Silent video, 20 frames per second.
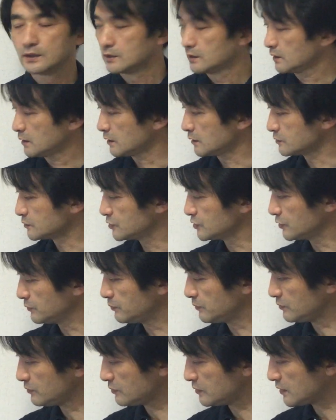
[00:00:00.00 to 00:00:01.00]
だから自
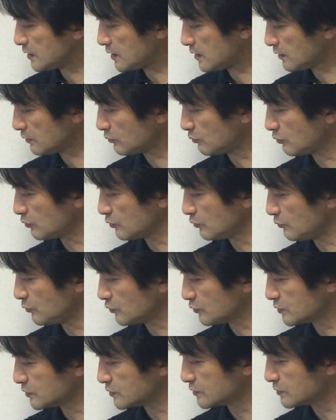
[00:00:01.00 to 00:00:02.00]
分が子
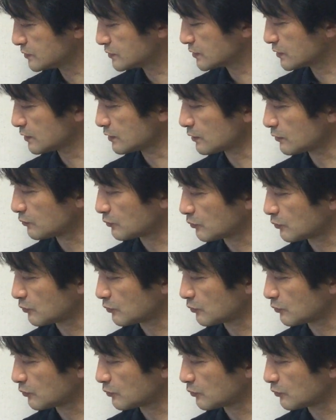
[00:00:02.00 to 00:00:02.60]
供を傷つけた